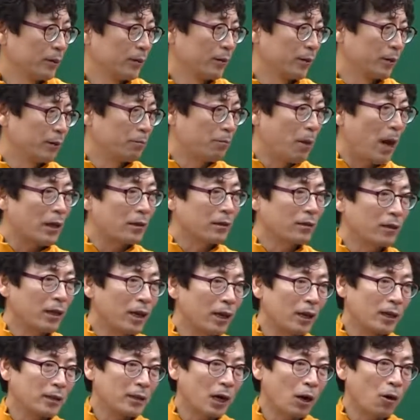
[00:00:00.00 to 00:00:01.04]
그 박스
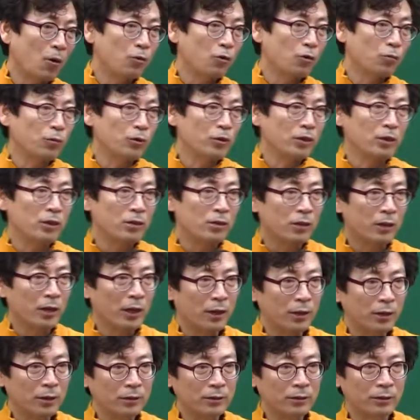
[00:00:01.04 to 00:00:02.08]
안에 4, 5, 6번 읽는
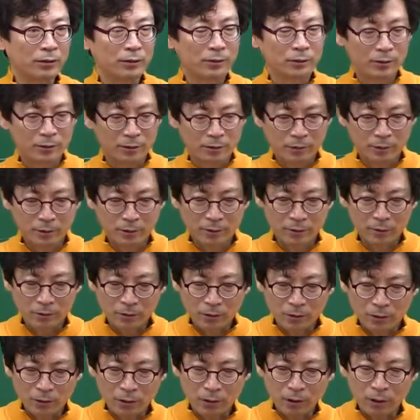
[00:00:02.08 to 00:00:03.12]
거예요.
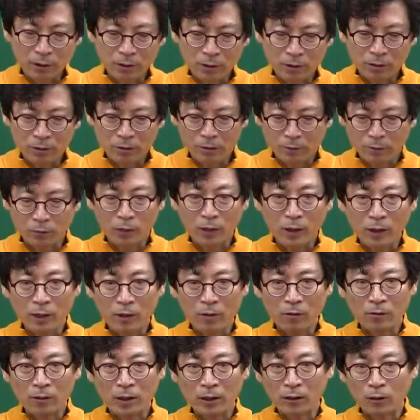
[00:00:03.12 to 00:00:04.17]
어때요? 뭐가
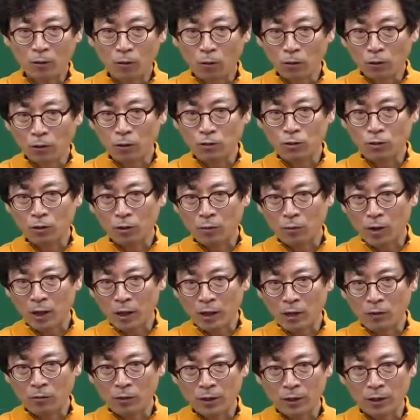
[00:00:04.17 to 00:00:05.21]
나온 것 같아요? 공통적으로 뭐가
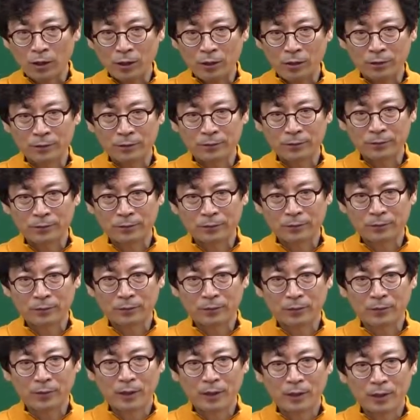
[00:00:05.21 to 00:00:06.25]
나온 것 같아요?
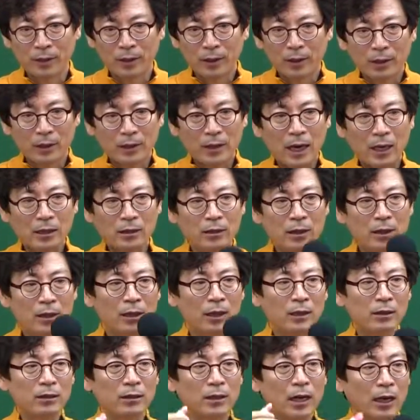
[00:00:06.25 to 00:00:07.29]

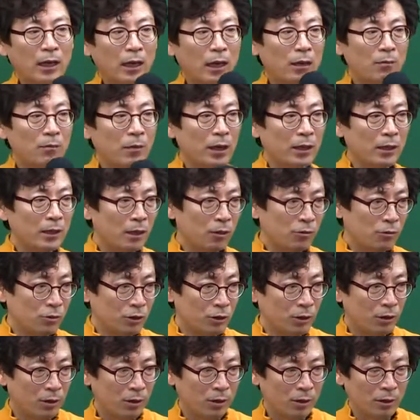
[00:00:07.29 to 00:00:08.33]
약정이나 특약이라는 말이
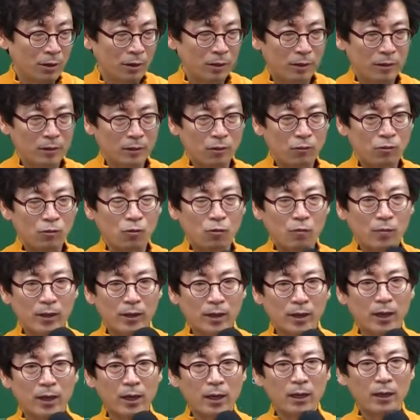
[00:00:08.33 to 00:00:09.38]
나오죠. 자, 우리
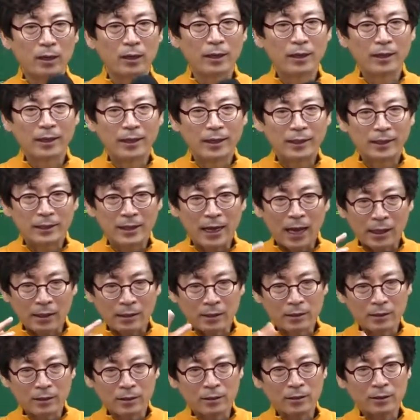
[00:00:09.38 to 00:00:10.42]
공부하다가
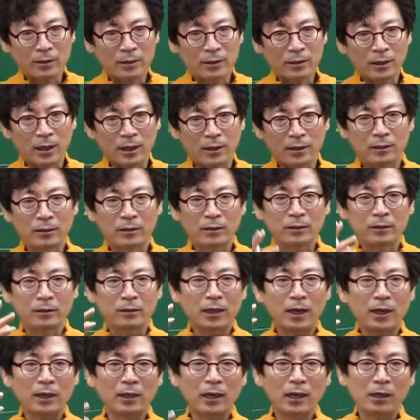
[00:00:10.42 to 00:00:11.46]
약정이나
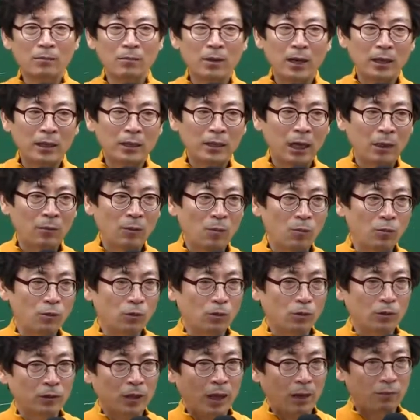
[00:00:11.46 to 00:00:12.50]
특약이라는 말이 나오면
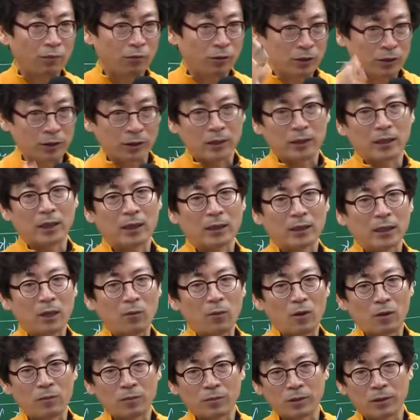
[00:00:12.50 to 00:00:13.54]
무조건 다 부기등기야.
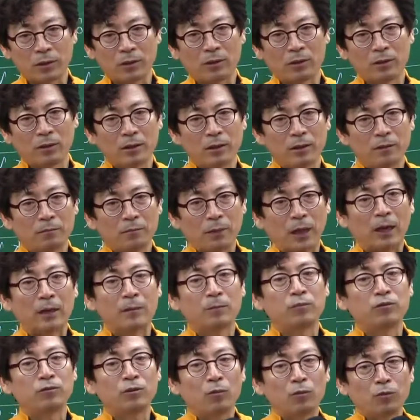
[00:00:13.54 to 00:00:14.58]
예외 없어.
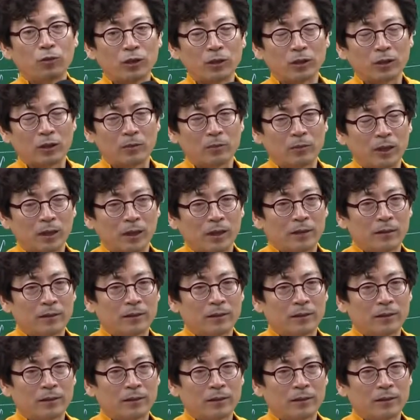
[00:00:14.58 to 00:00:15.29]
100% 부기등기입니다.